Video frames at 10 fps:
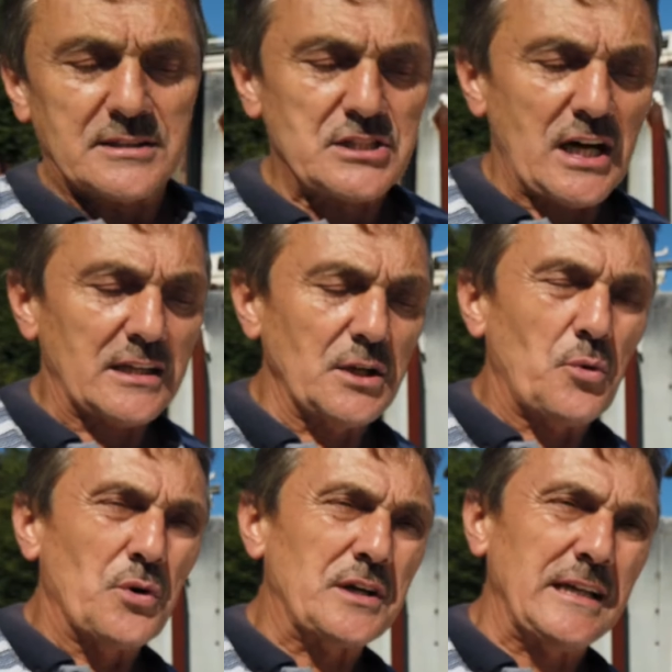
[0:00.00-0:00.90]

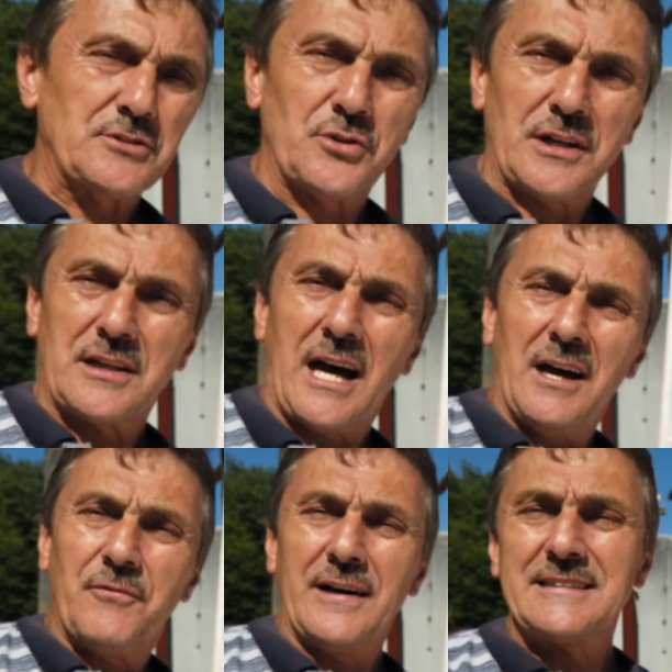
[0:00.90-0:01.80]
sıcaklık 12'den sonra
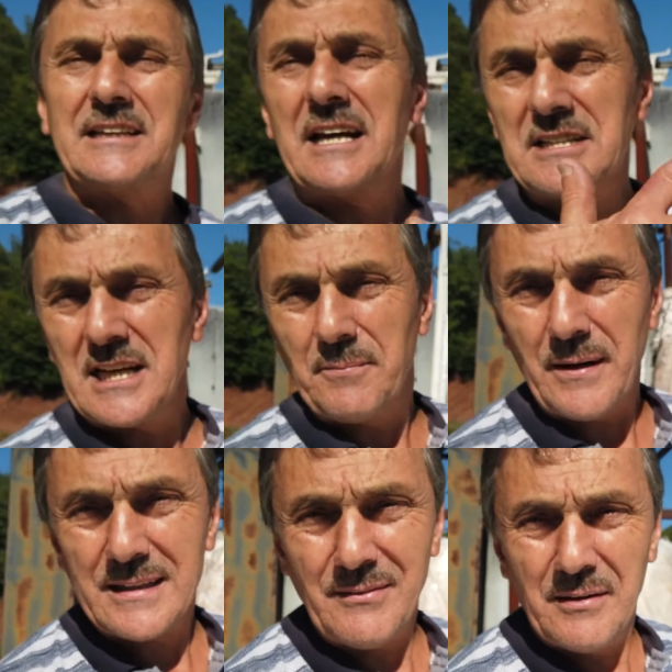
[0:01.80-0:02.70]
daha fazla derece
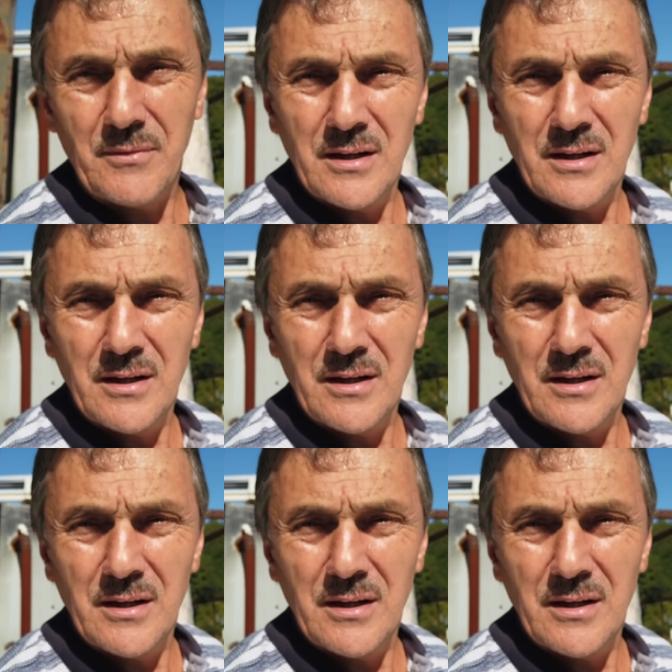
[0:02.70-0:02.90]
yapar. Peki